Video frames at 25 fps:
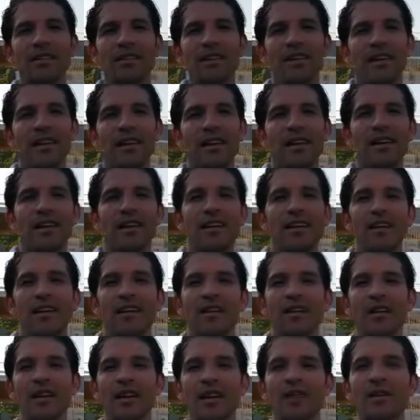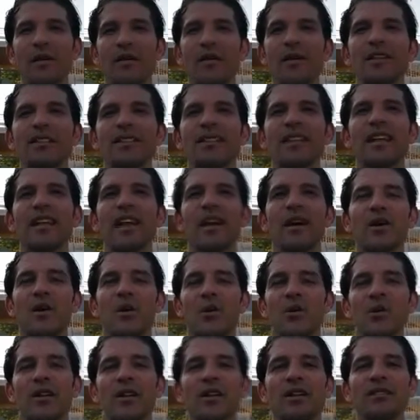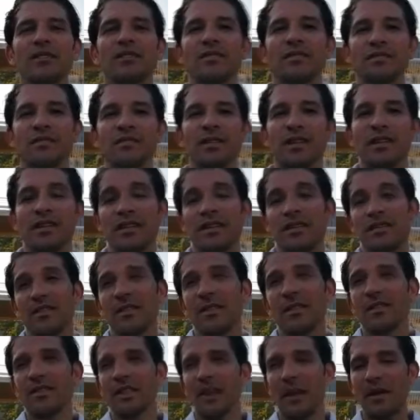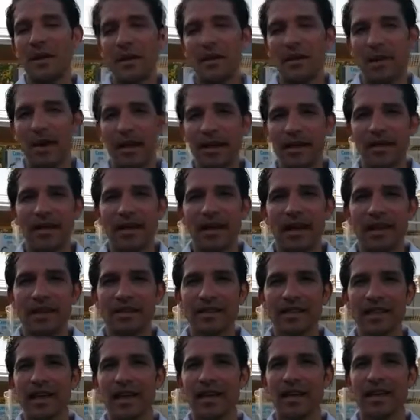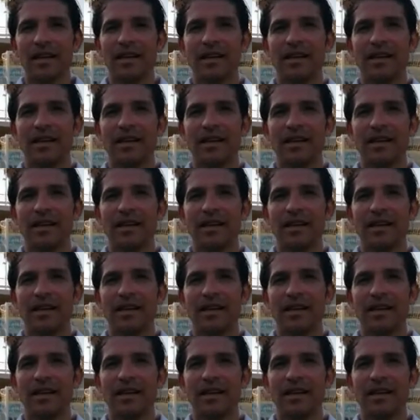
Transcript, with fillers: eh, con Rafa Benítez a La Coruña, cuando estaba en el Valencia y tal,